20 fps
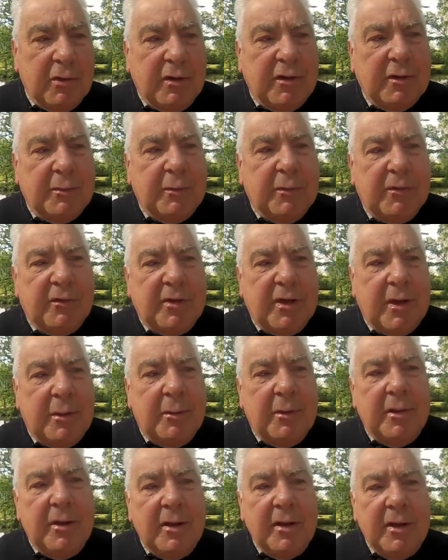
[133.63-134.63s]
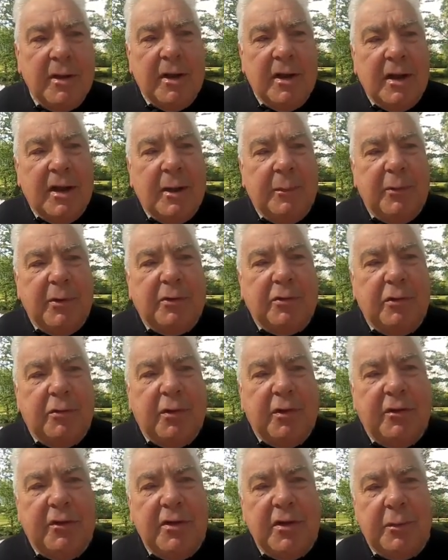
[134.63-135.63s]
indispensable à la pêche de
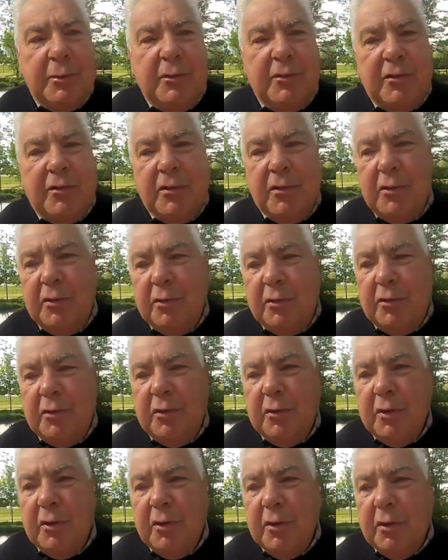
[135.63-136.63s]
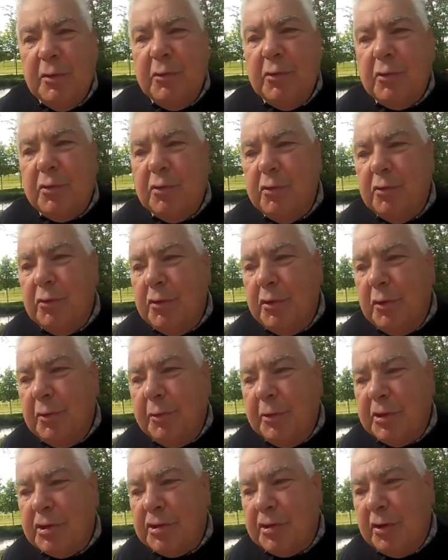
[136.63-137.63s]
loisirs puisque beaucoup de
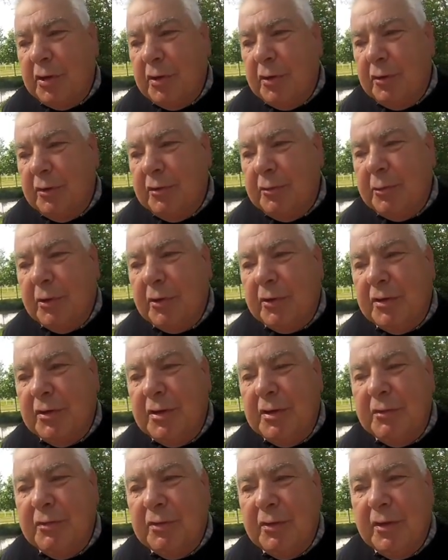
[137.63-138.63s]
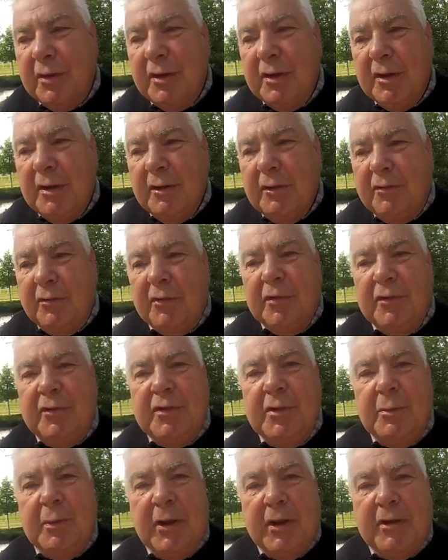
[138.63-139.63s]
pêcheurs sportifs font
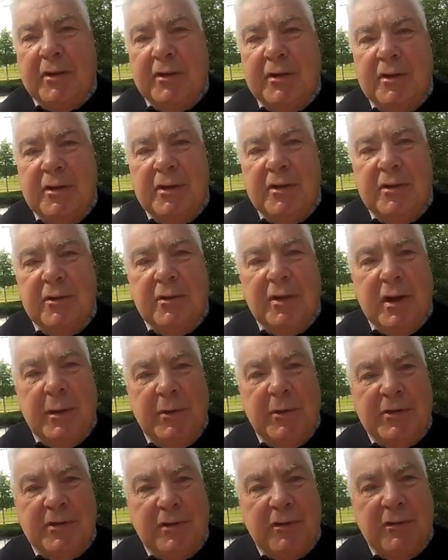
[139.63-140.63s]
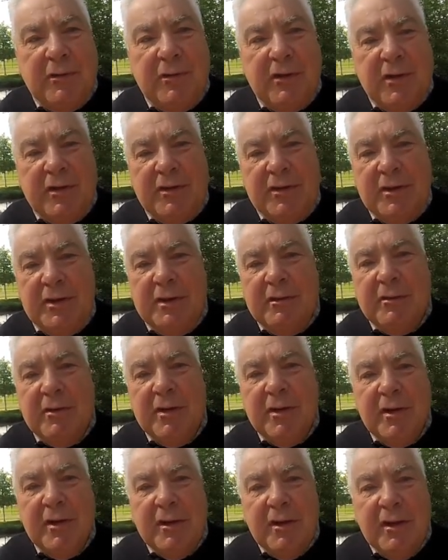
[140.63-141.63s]
aussi partie euh, de la pêche associative
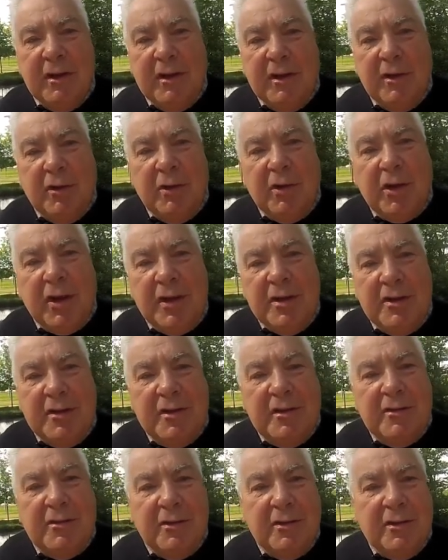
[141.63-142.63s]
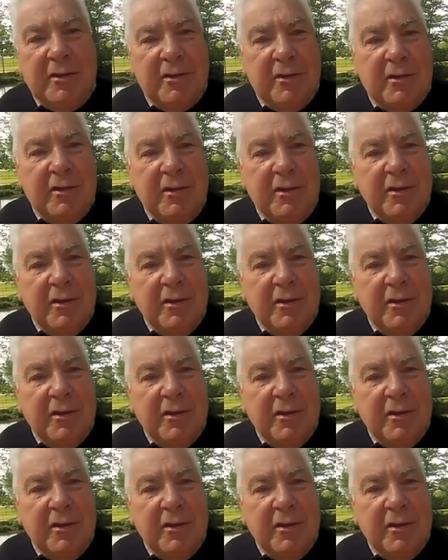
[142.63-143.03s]
et euh,